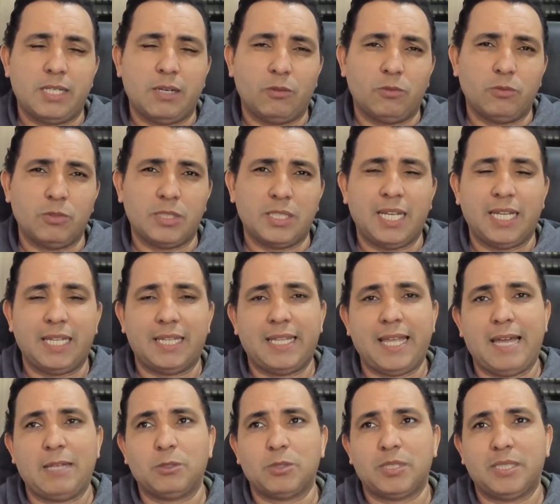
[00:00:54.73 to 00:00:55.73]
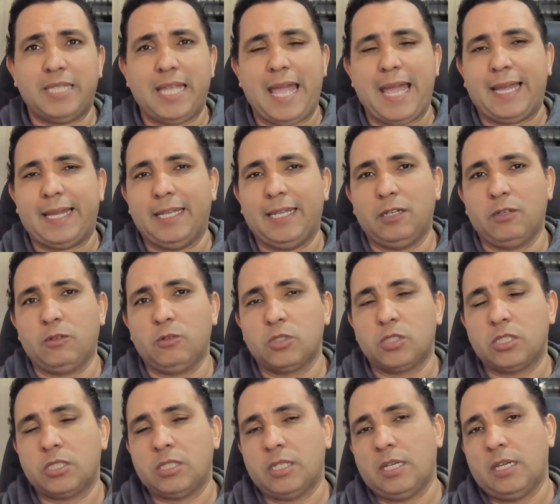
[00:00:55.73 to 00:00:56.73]
alguns critérios
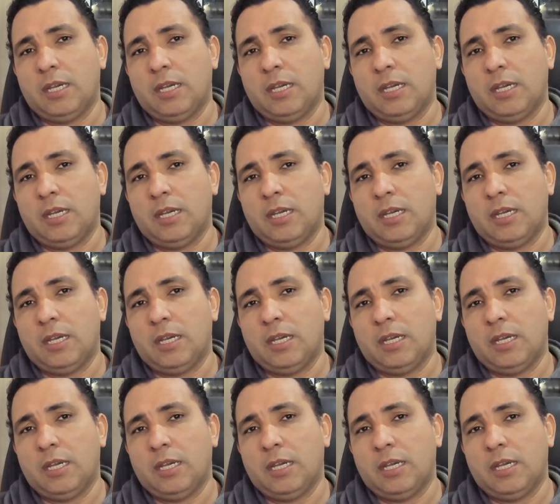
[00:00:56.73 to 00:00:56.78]
técnicos